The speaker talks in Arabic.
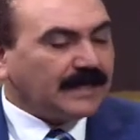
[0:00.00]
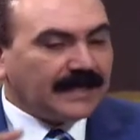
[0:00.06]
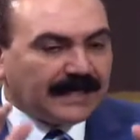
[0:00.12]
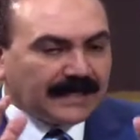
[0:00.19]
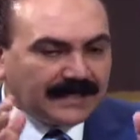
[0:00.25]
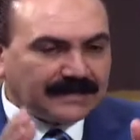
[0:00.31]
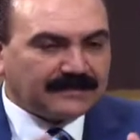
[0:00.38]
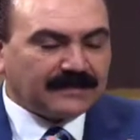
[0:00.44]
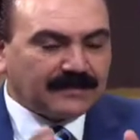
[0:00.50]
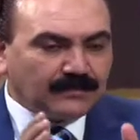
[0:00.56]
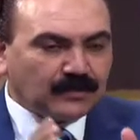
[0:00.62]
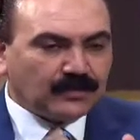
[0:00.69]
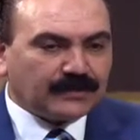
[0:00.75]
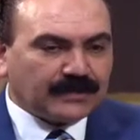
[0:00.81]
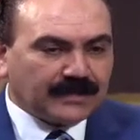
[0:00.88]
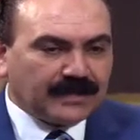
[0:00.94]
هذا
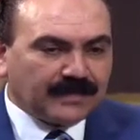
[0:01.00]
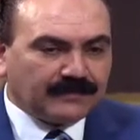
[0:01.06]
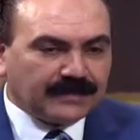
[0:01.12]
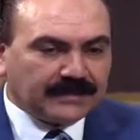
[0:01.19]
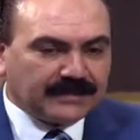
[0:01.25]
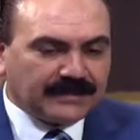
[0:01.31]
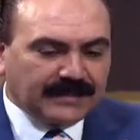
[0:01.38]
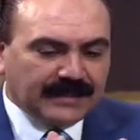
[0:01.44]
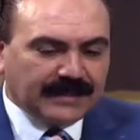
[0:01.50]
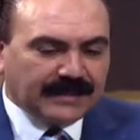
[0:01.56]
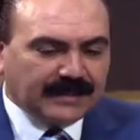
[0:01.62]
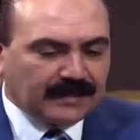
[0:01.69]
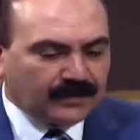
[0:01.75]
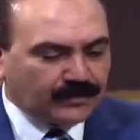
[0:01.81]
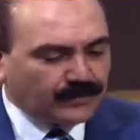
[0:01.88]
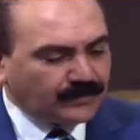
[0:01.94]
الموت الابدي
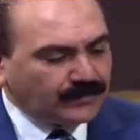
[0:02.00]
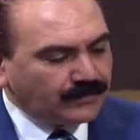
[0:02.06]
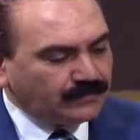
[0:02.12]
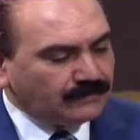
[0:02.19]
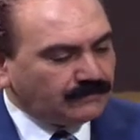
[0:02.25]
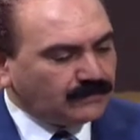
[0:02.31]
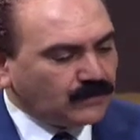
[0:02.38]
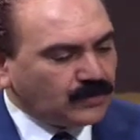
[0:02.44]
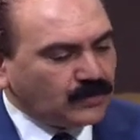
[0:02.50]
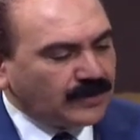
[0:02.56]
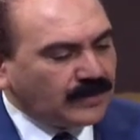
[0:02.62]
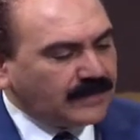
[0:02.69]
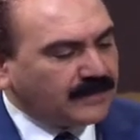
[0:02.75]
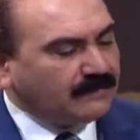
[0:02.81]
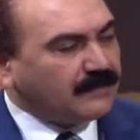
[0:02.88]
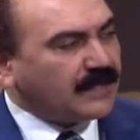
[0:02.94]
نهايته
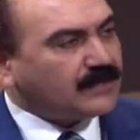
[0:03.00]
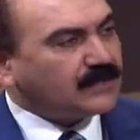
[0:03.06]
جهنم مع